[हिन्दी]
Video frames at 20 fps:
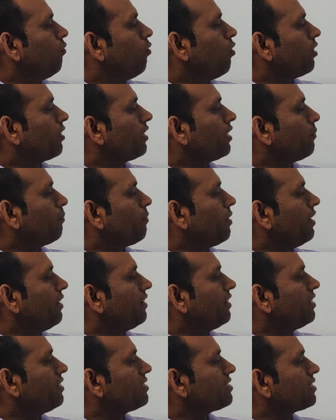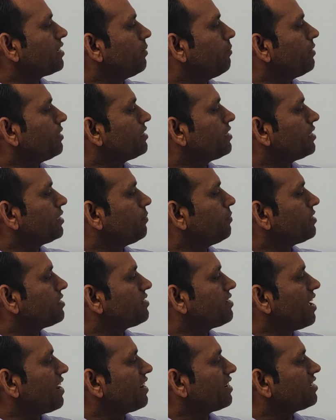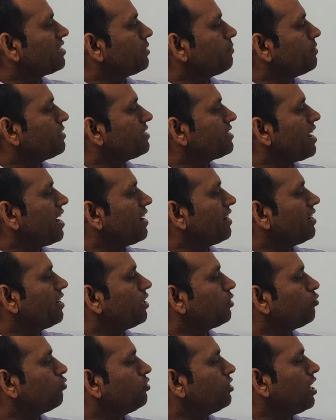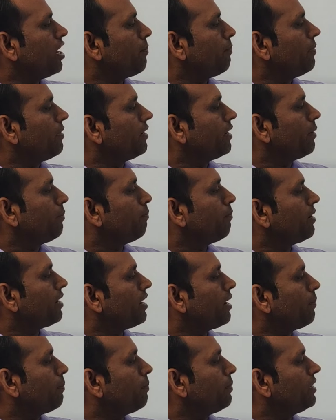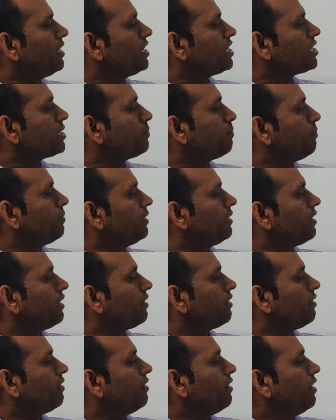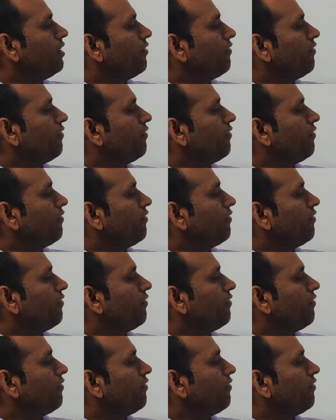वाटर पार्टिकल्स का मिक्सर जब इस डायरेक्शन में जाएगा तो यहाँ पर नंबर आप स्पिनर